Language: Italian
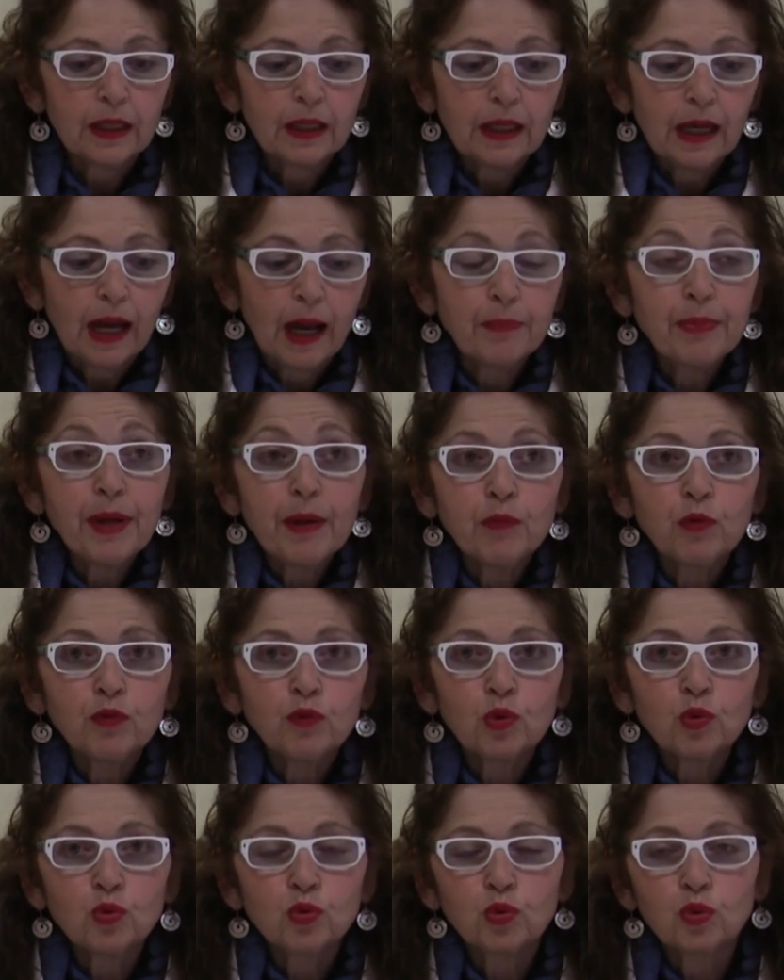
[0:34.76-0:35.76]
abbiamo
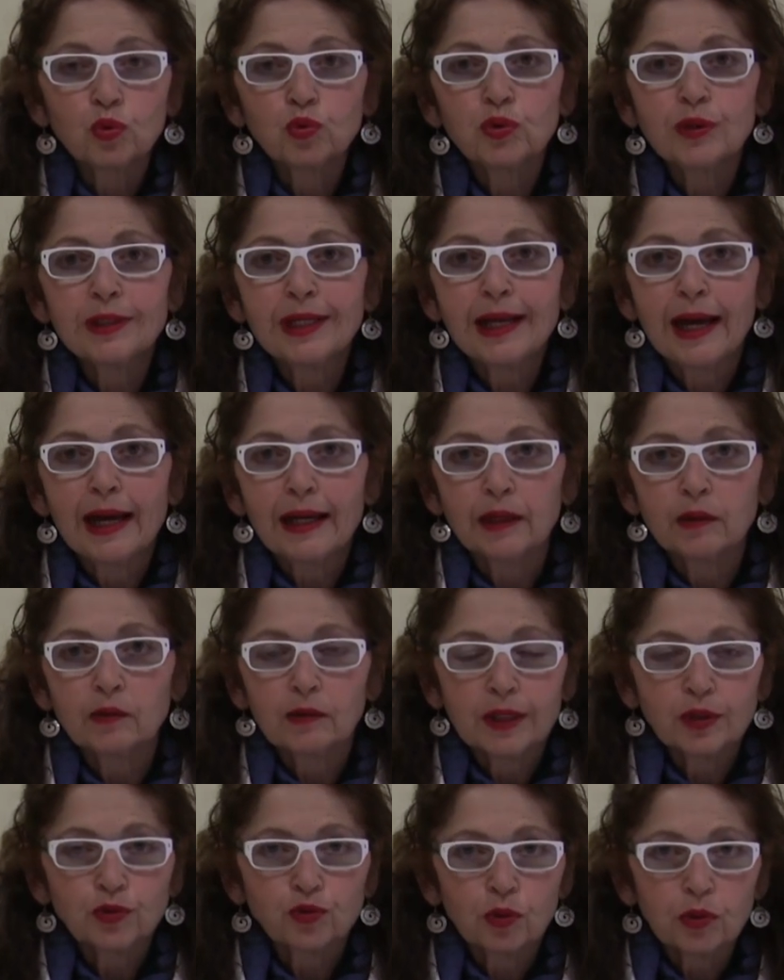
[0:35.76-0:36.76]
voluto stilare
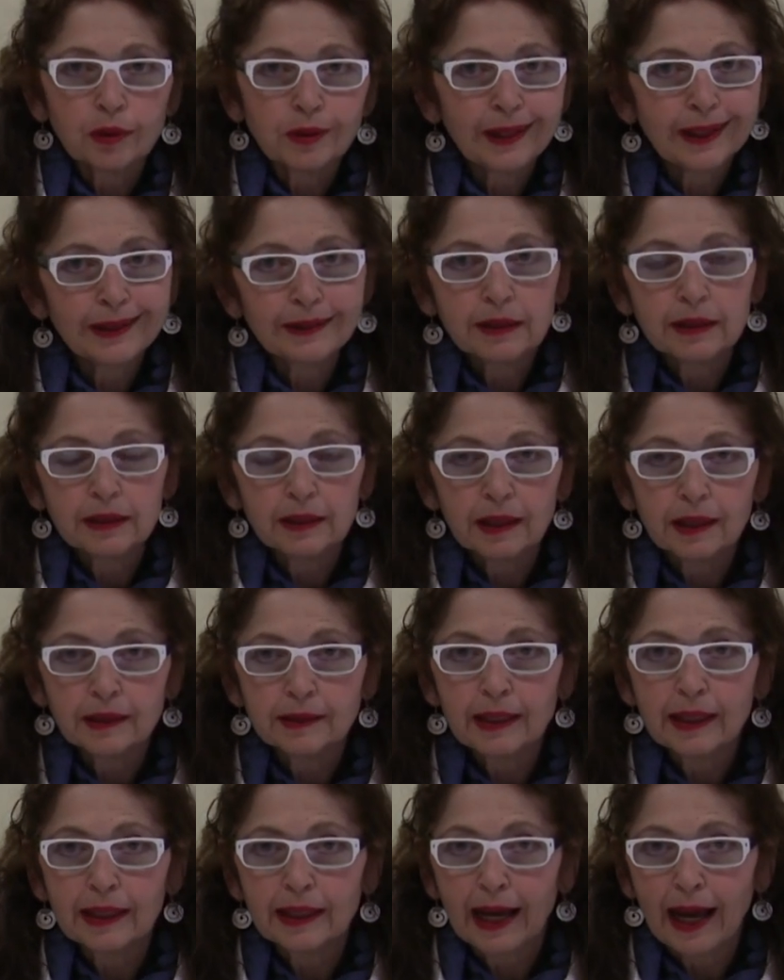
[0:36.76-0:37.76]
una sorta di
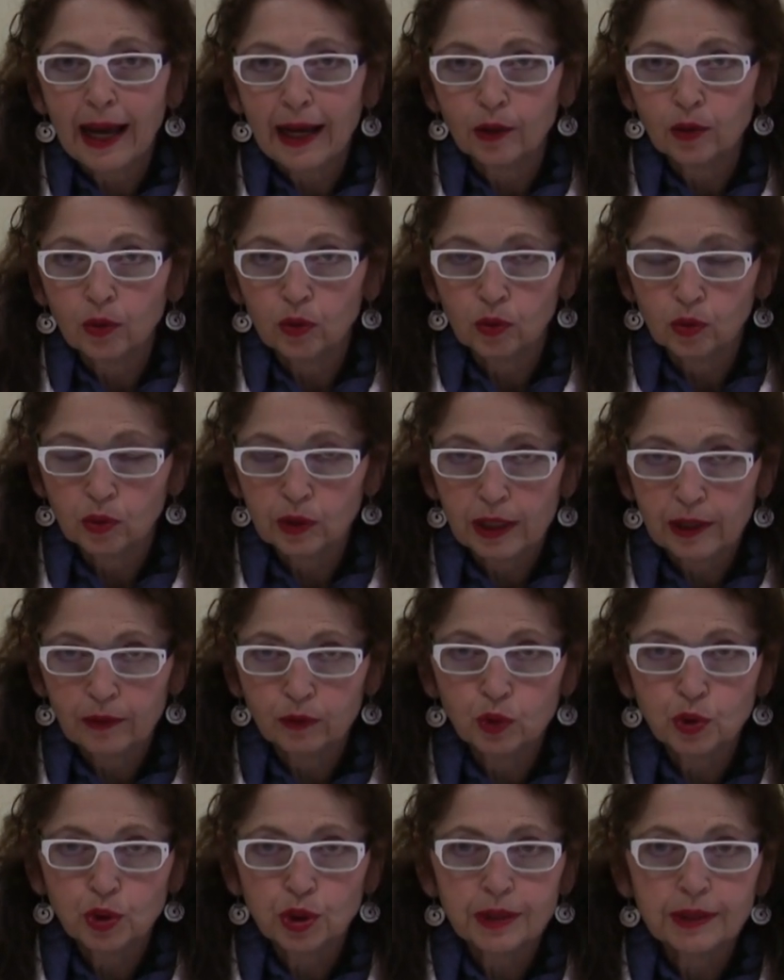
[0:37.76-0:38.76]
decalogo della
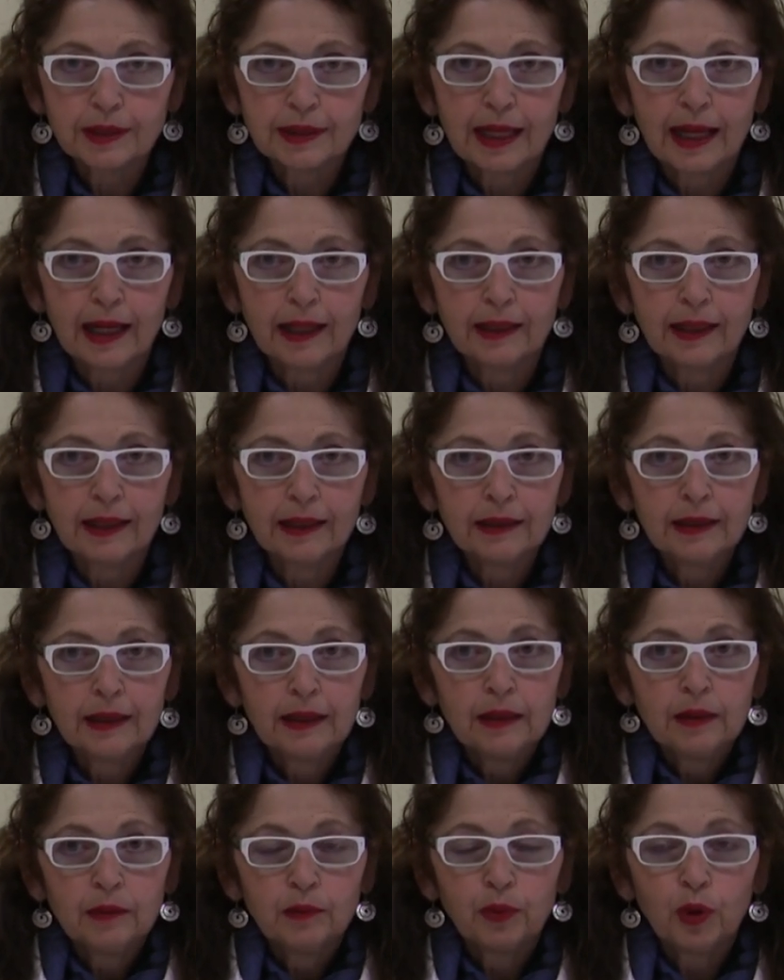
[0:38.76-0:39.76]
voce sana
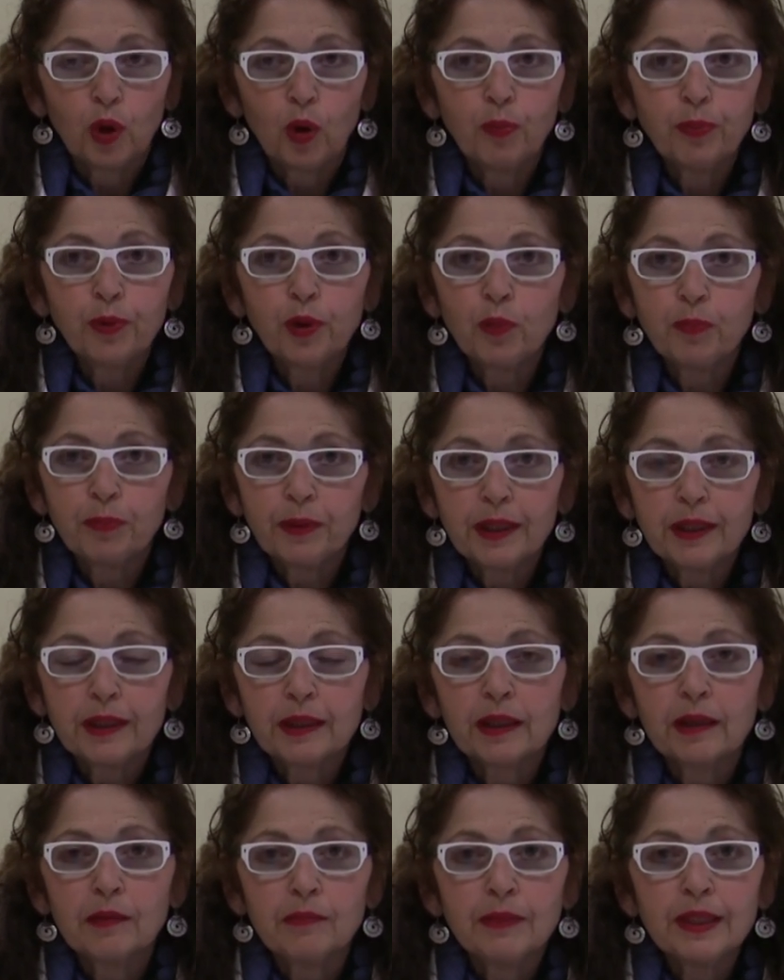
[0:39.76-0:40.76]
proprio
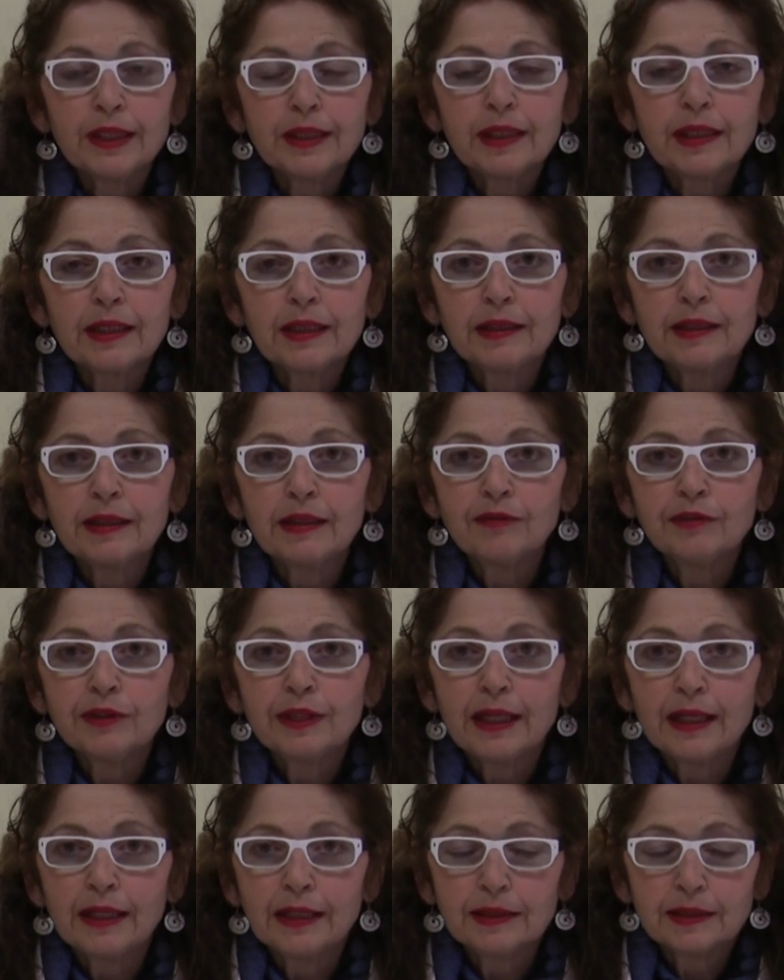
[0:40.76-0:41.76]
per mettere in
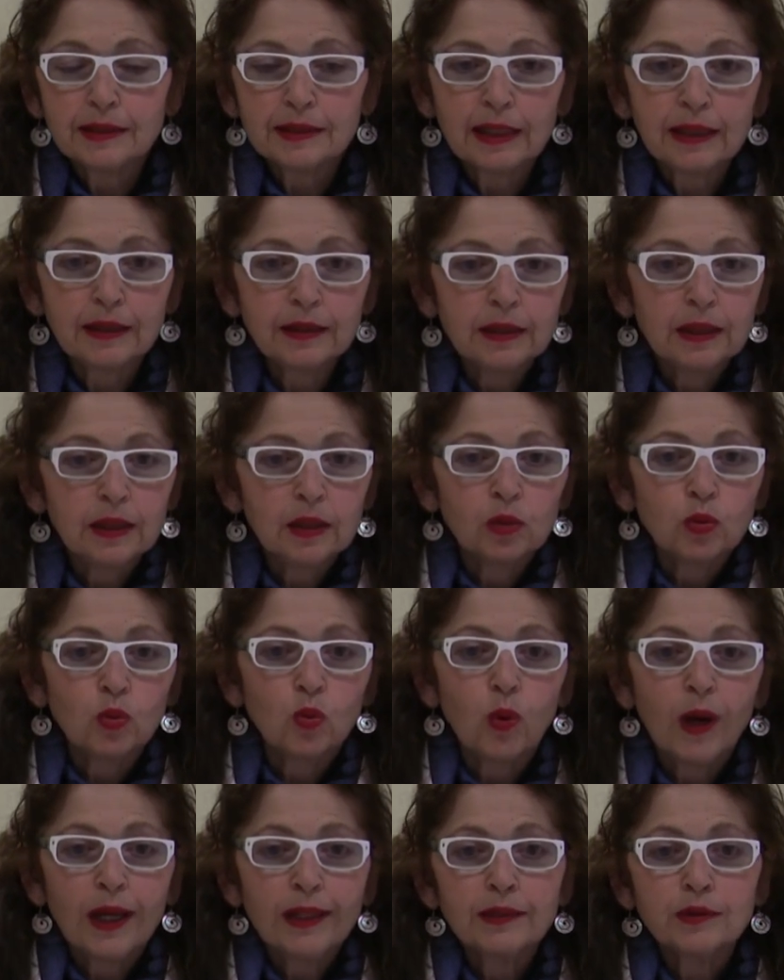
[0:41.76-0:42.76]
evidenza
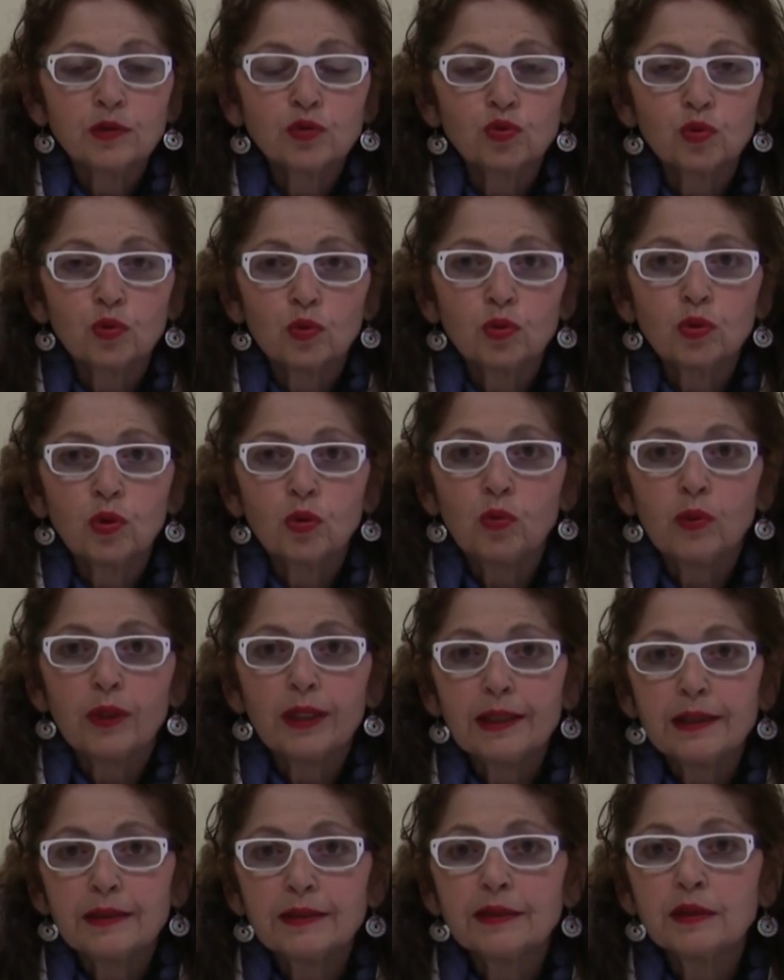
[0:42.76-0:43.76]
quali sono
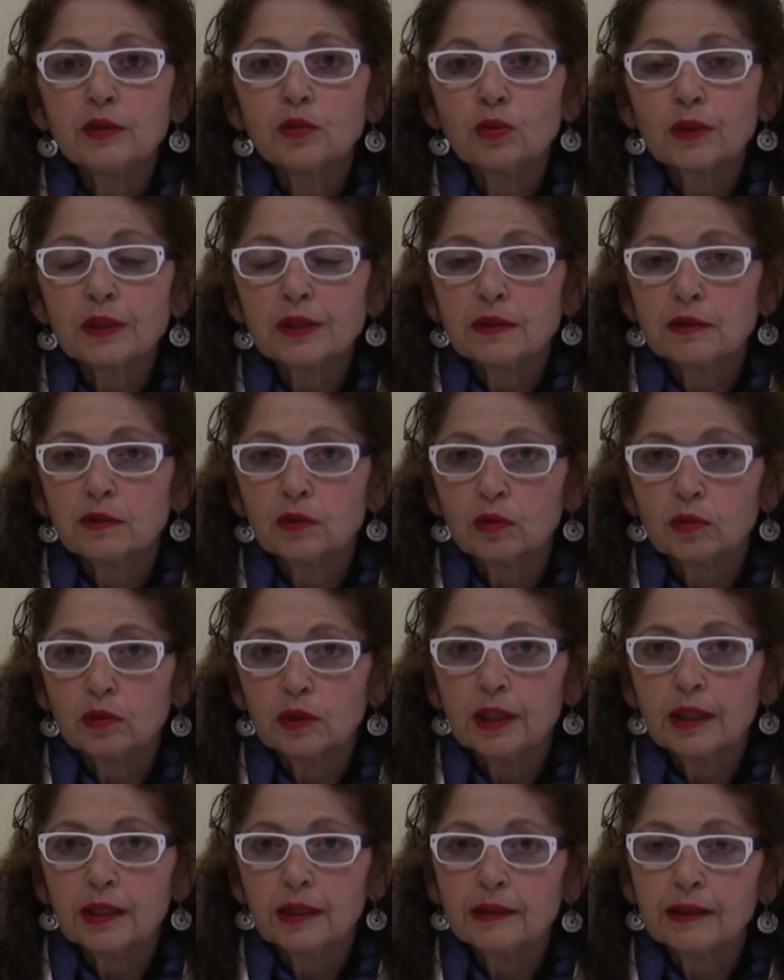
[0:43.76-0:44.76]
quelle
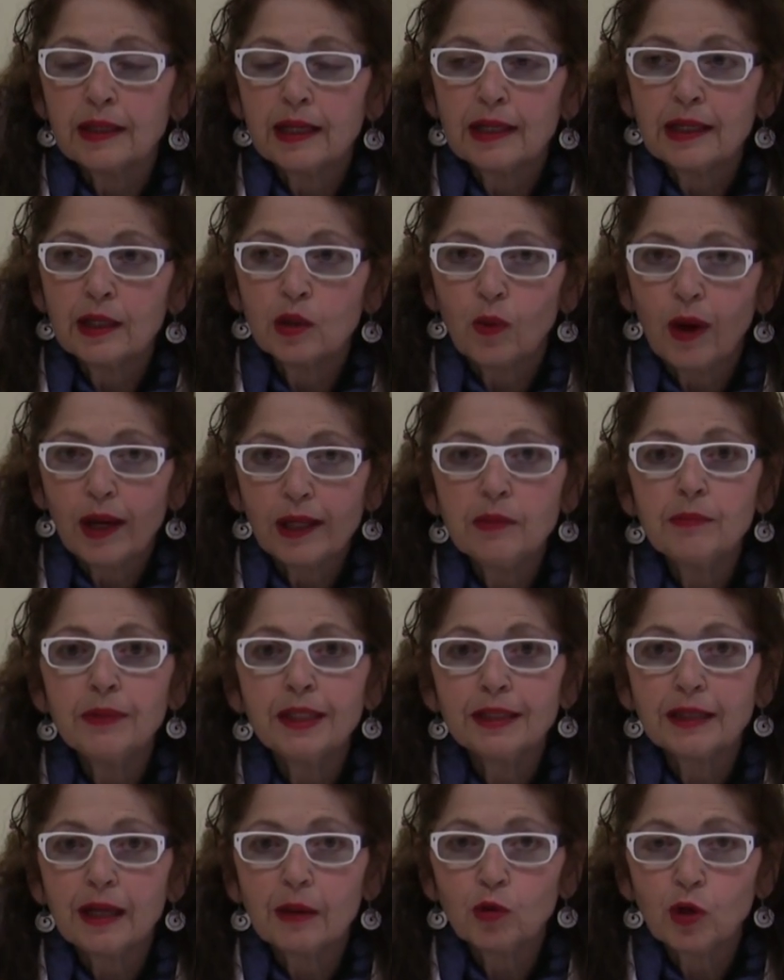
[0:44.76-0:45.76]
situazioni nelle quali
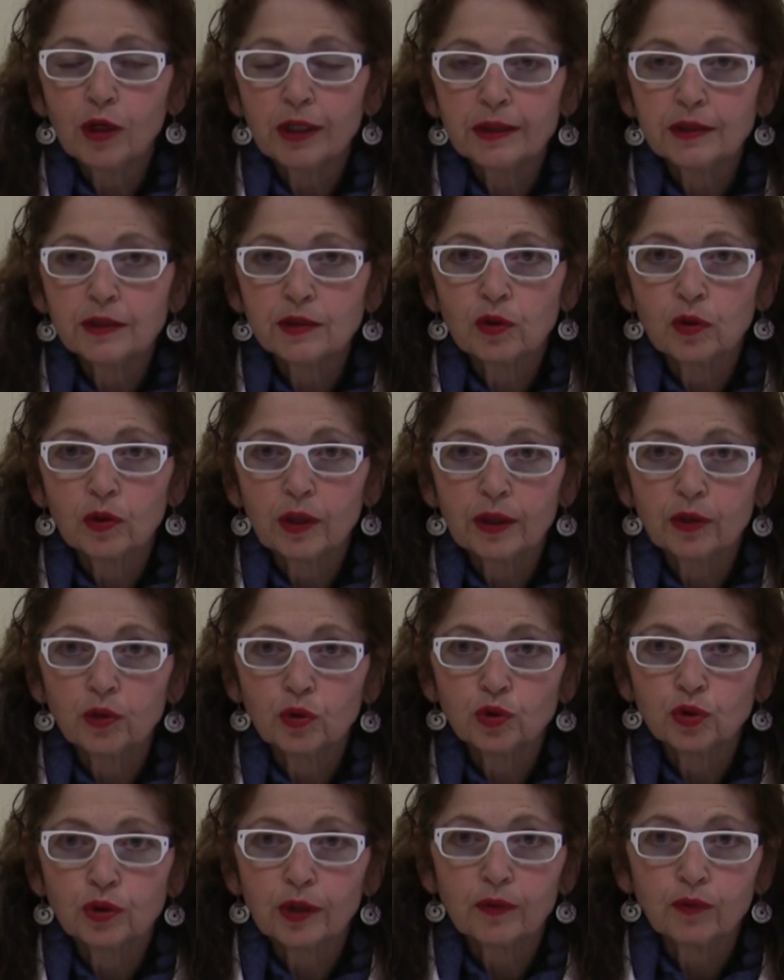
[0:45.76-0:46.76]
mettiamo a rischio la
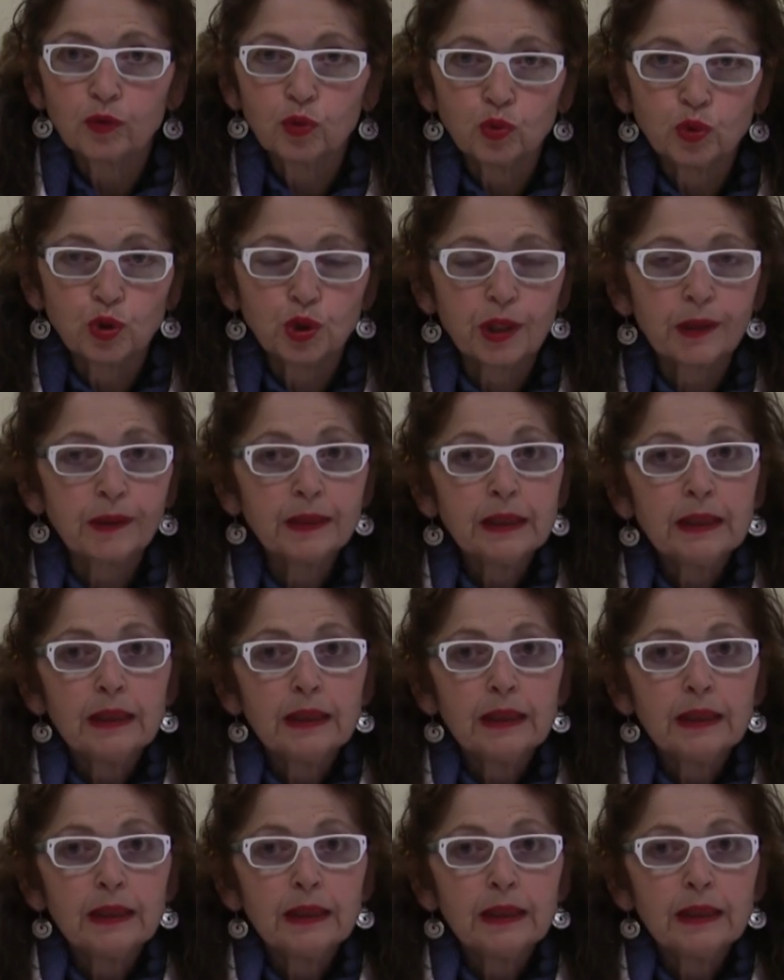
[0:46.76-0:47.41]
nostra voce.